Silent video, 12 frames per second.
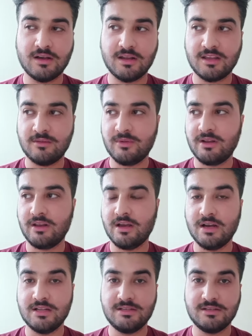करके मैंने
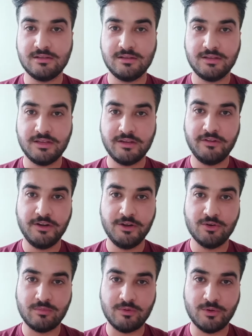आज ये
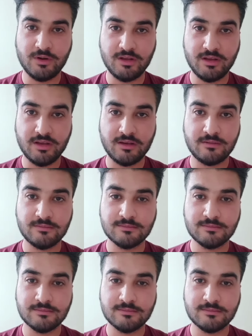वीडियो अपलोड की है